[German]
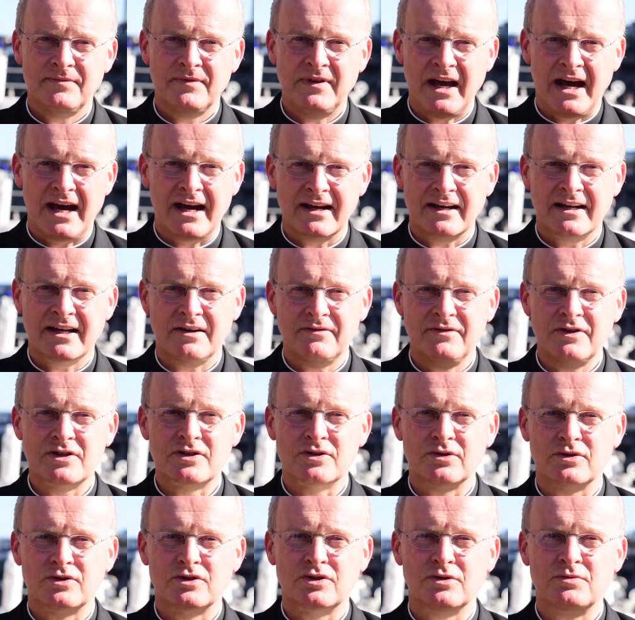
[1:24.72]
Der Anker wird
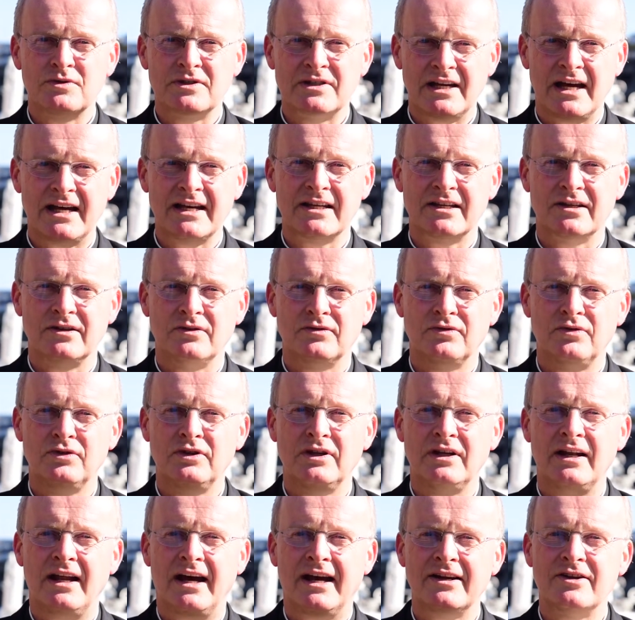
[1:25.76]
so zum Zeichen für
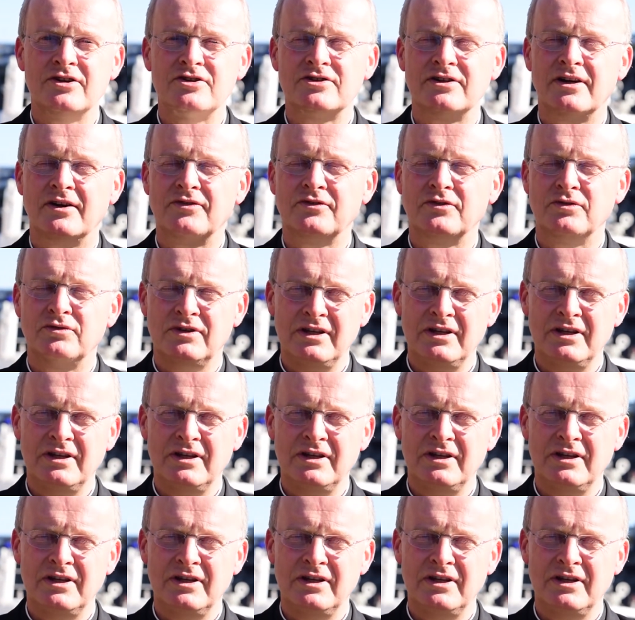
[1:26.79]
die Leidenschaft